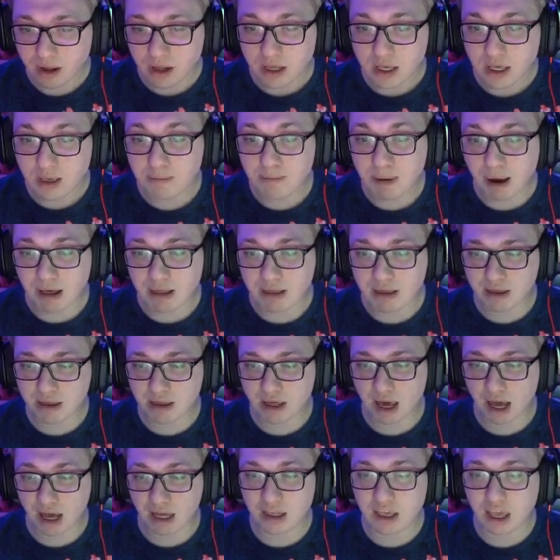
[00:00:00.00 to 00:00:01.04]
I
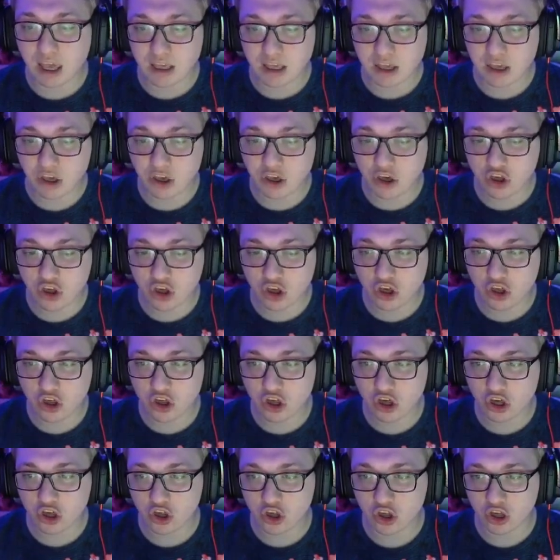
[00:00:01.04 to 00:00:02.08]
patrzcie, a nie, jeszcze,
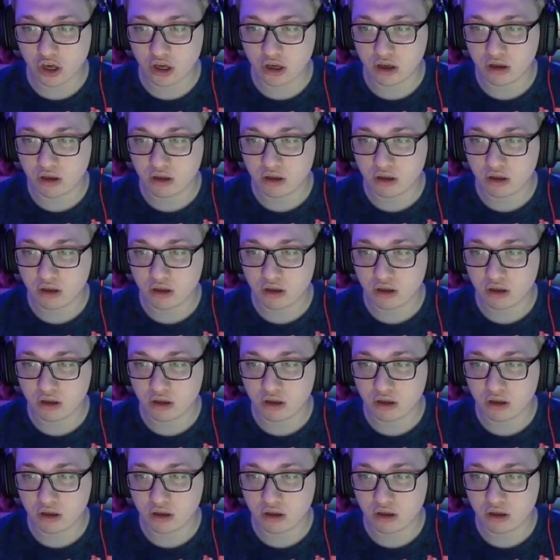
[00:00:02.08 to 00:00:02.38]
jeszcze, jeszcze.